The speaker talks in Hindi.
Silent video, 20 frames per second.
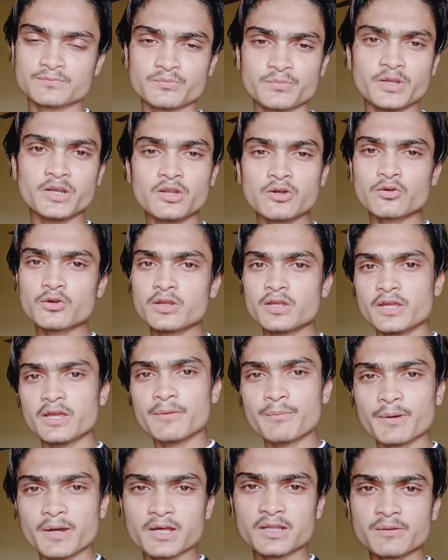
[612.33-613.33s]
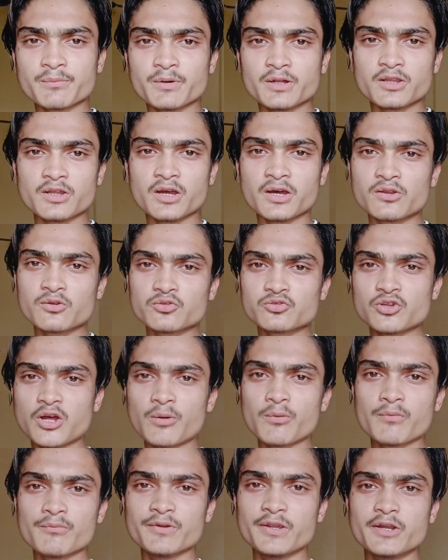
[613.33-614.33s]
वीडियो को यहीं पर खत्म करता है दोस्तों
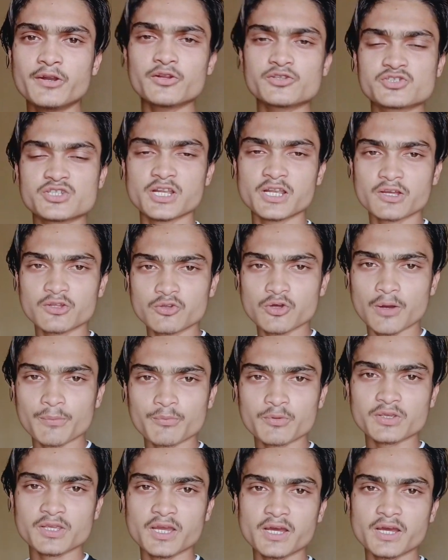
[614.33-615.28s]
आपको वीडियो अच्छी लगी तो आपको